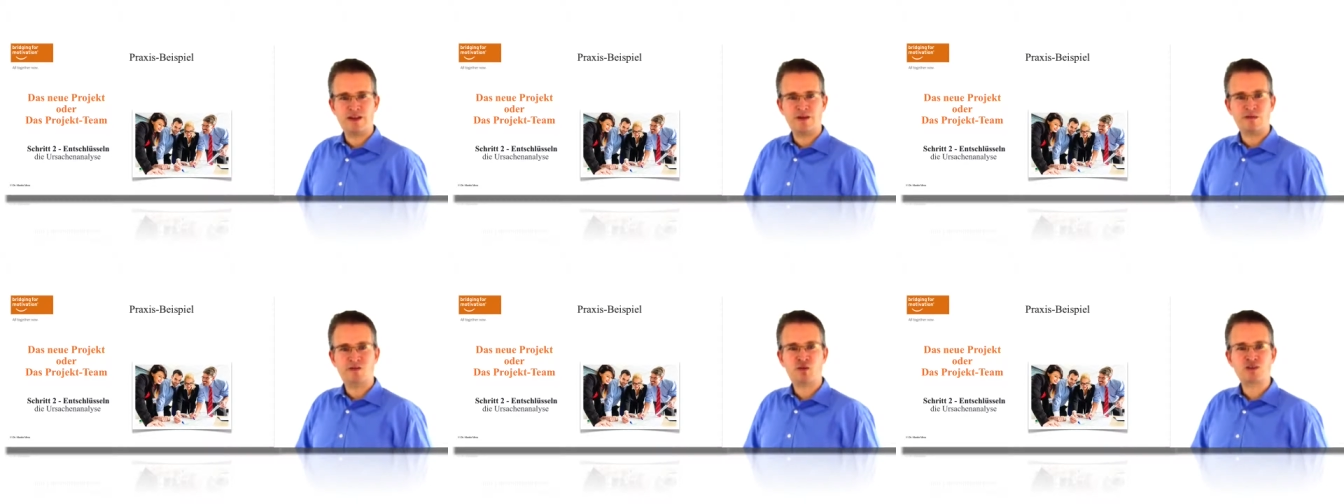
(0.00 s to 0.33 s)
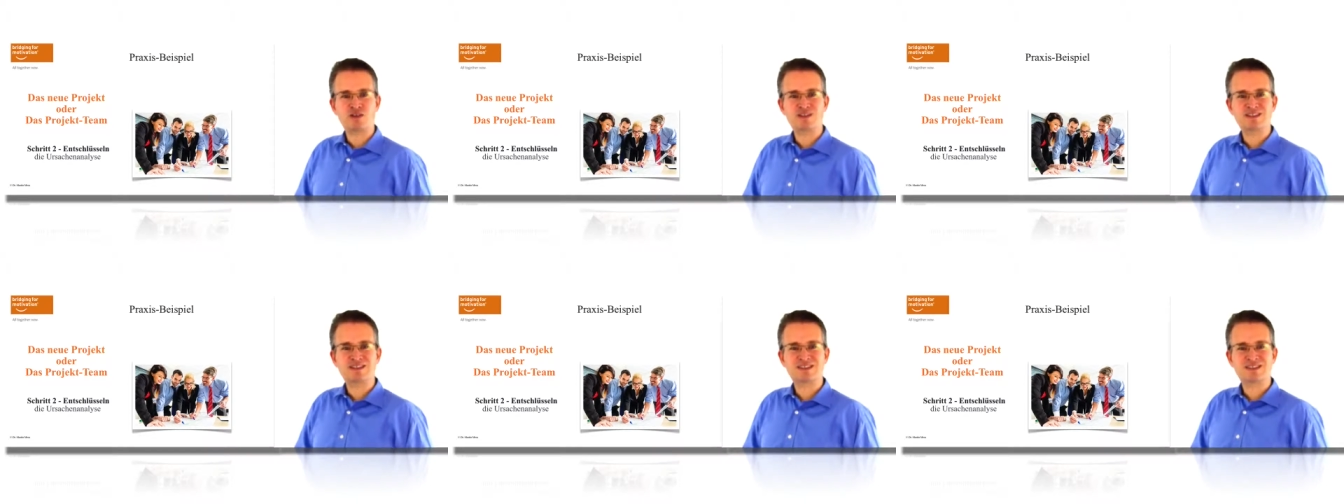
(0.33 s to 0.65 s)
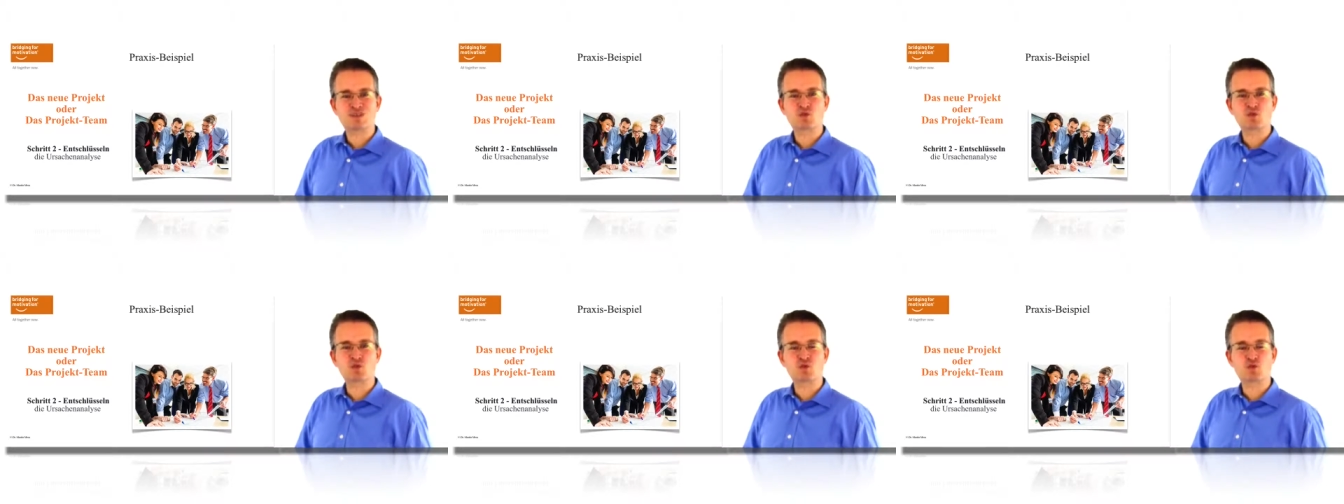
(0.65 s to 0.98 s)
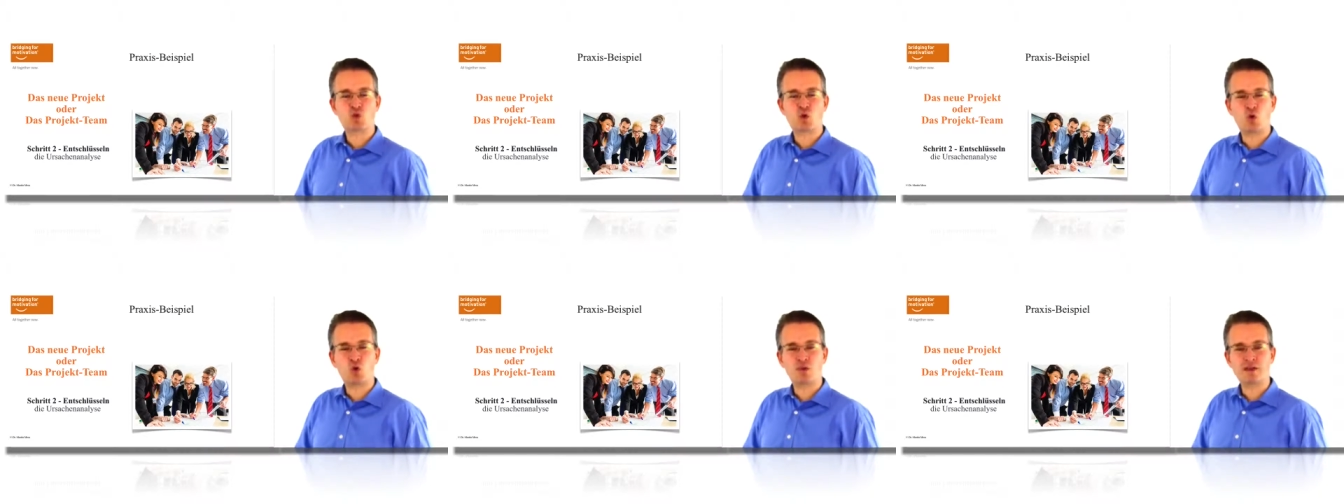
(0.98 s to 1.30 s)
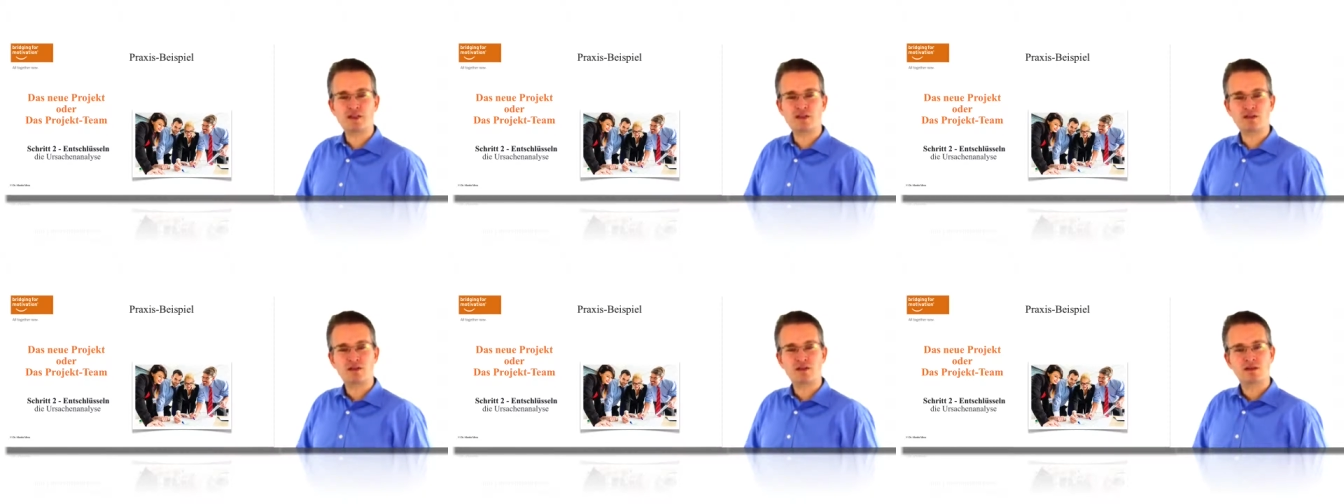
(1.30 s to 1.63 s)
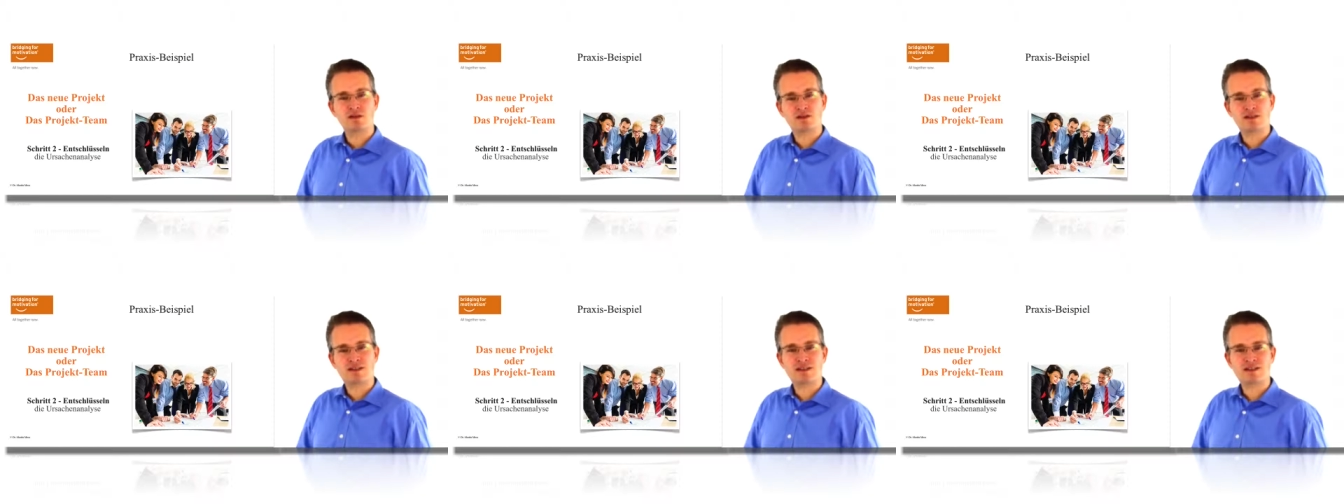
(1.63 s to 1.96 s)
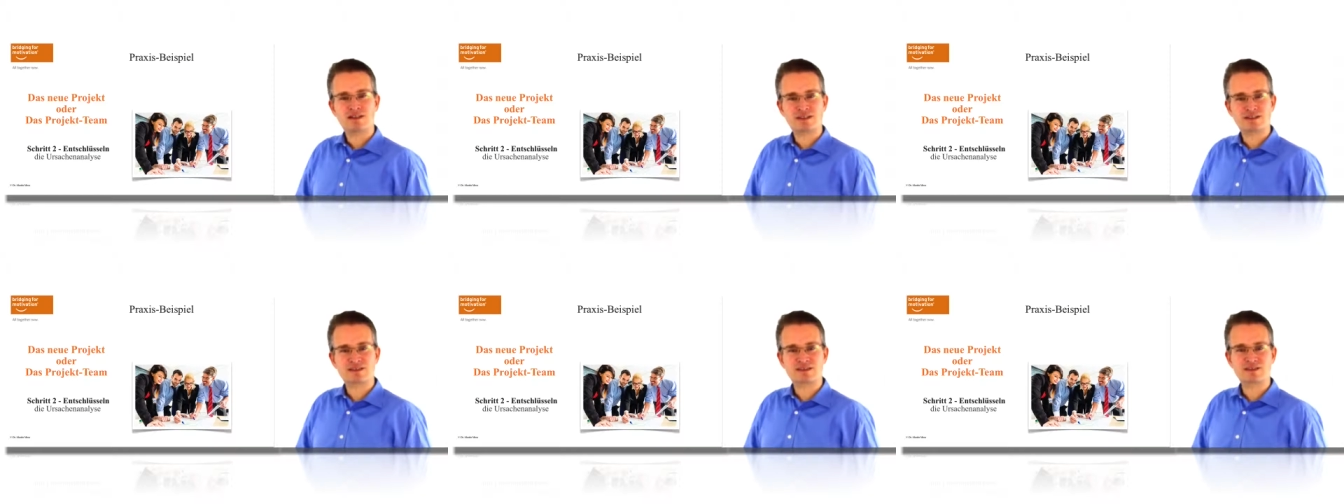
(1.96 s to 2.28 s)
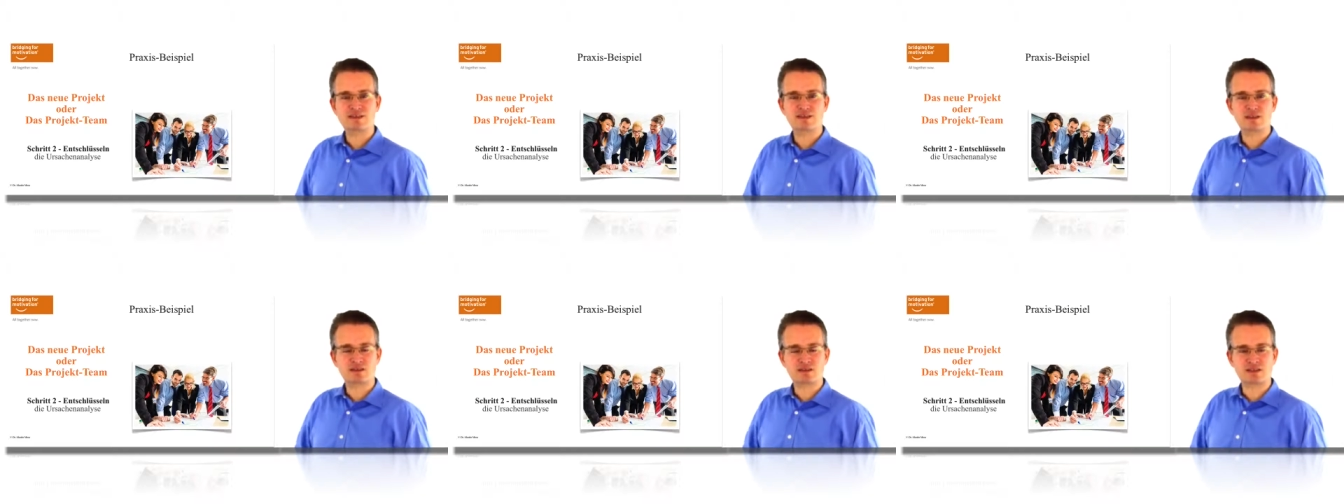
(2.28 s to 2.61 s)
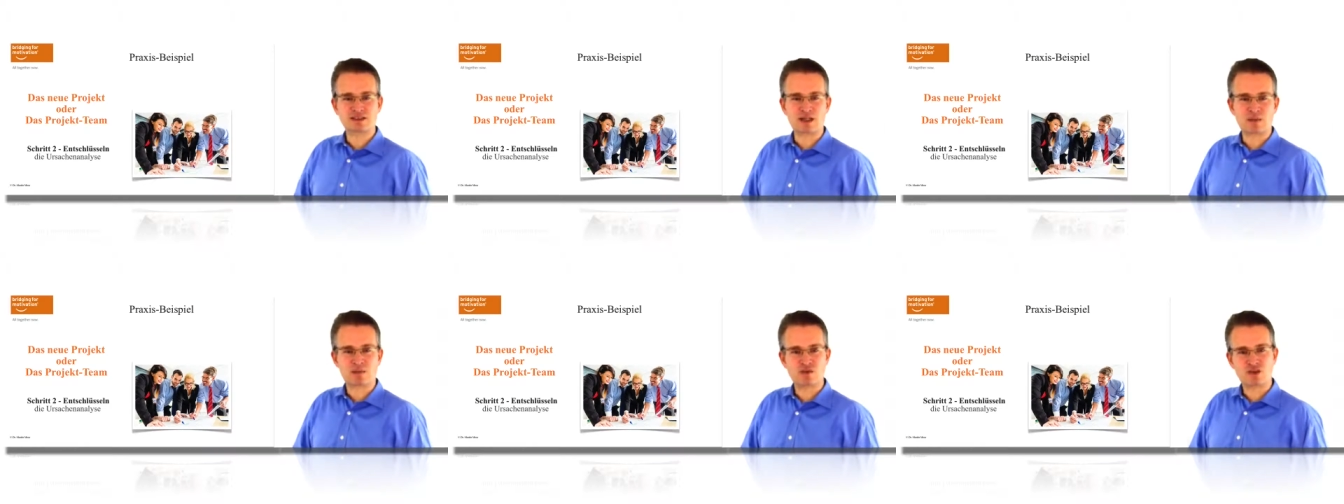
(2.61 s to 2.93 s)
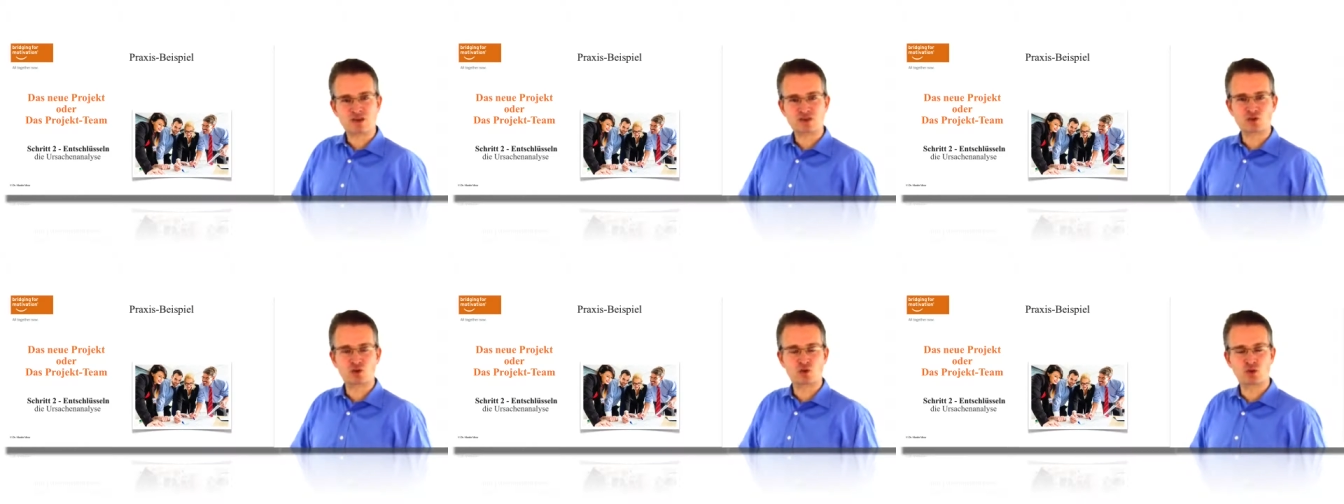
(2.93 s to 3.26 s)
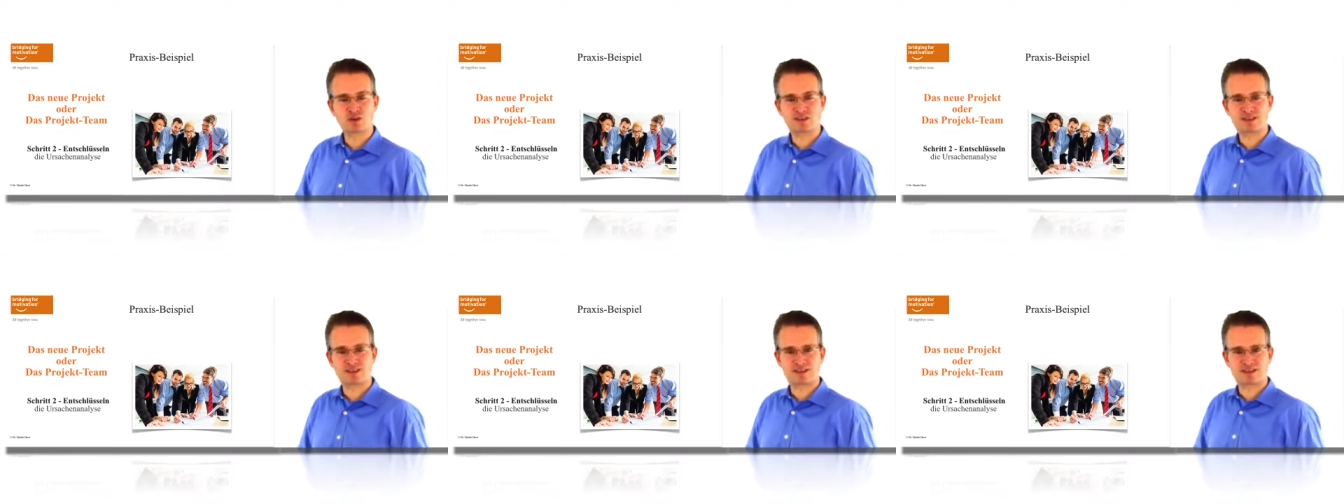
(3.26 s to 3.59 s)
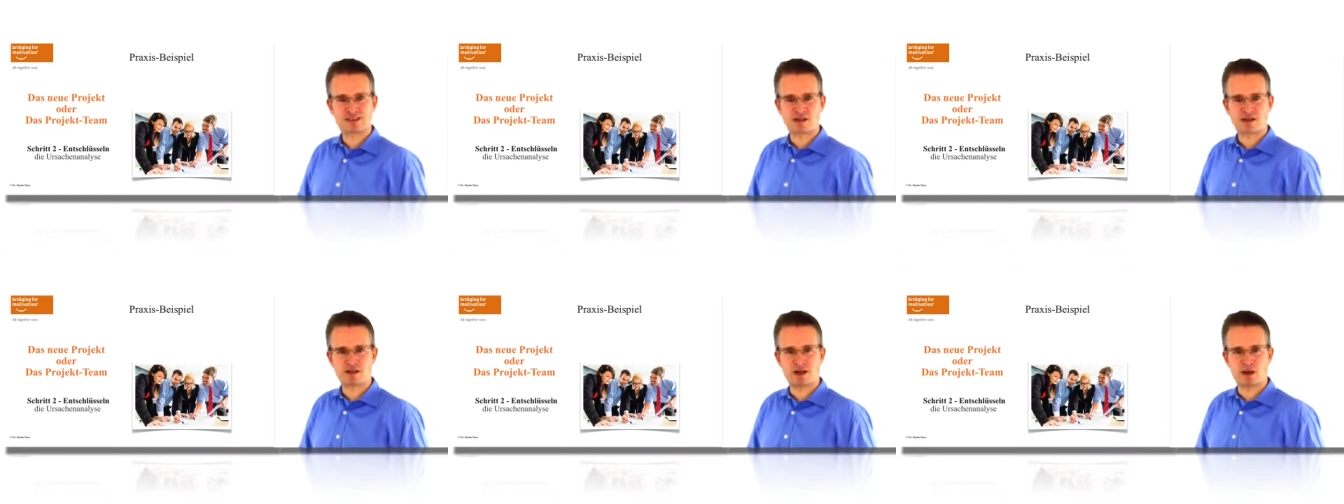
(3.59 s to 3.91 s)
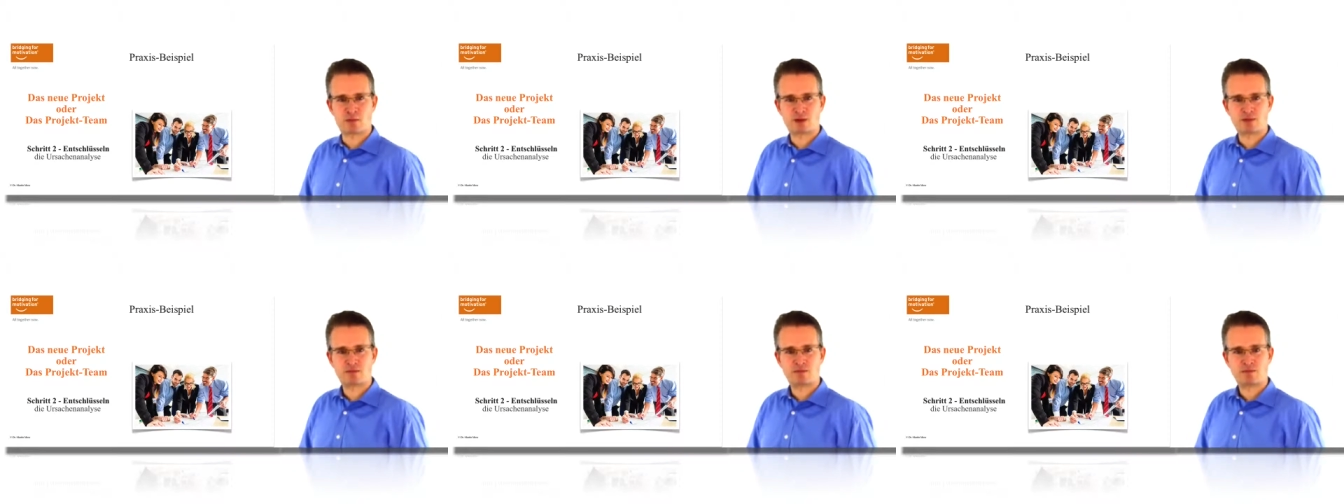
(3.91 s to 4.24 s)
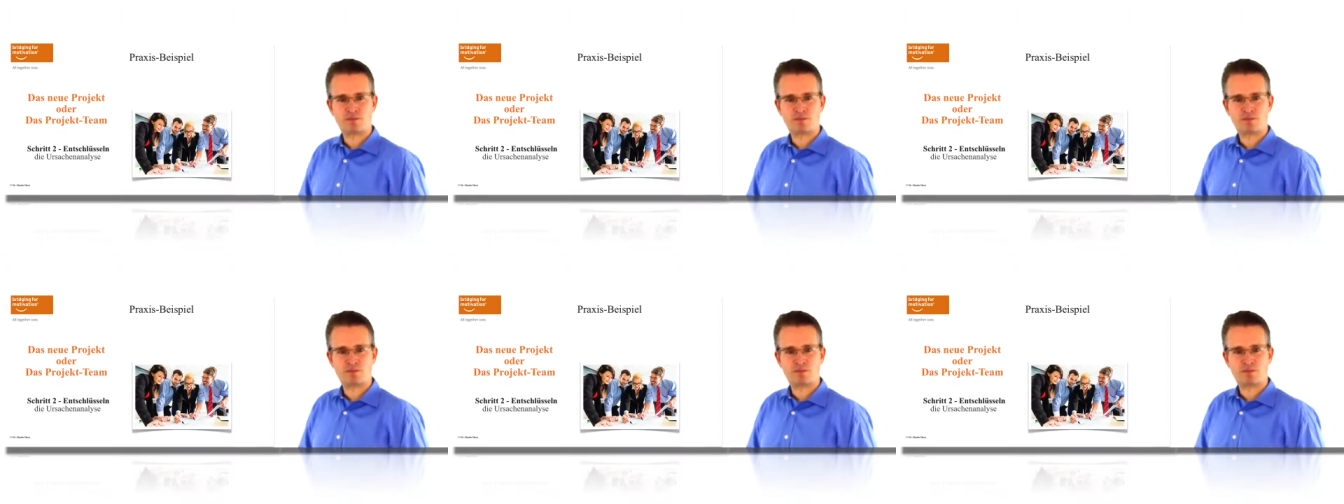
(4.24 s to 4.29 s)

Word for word: von diesen Symptomen, die ich jetzt in der Zusammenfassung kurz erzählt habe.